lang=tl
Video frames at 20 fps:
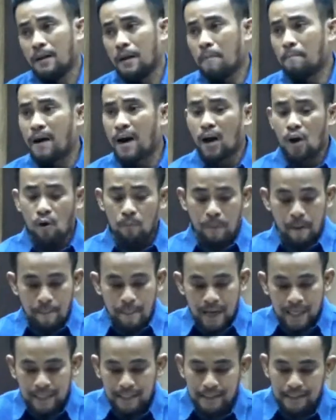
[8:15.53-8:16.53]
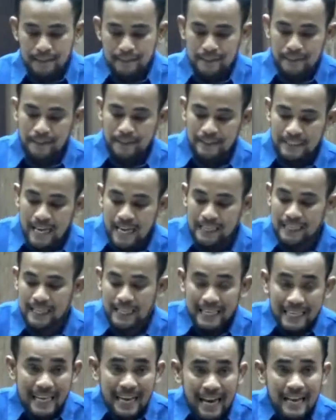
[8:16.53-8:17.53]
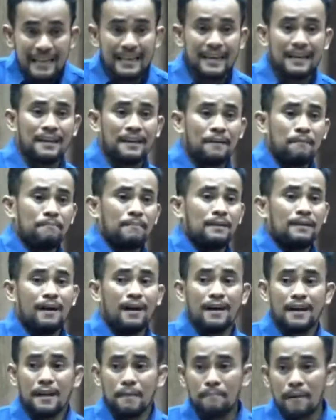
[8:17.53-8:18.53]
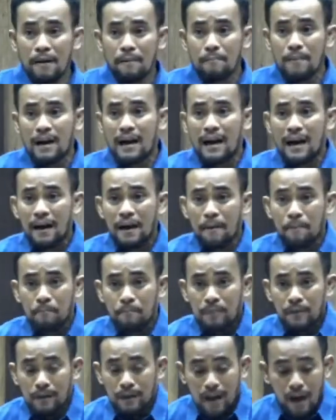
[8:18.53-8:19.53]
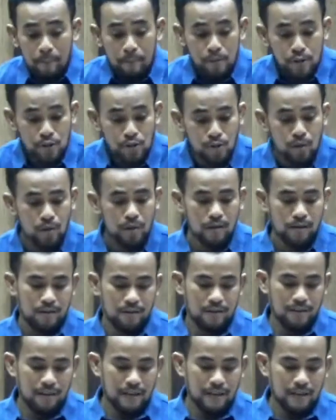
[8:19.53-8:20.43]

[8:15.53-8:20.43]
bago pa man niya nakilala ang ibang mga apostol.